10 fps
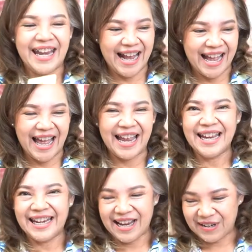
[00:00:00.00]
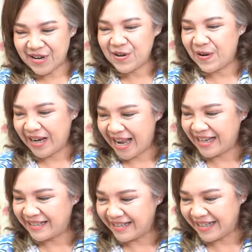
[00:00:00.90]
นะคะในเรื่องของการ
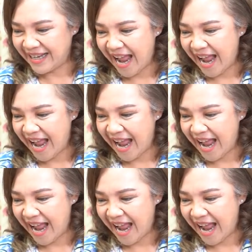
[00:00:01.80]
เงิน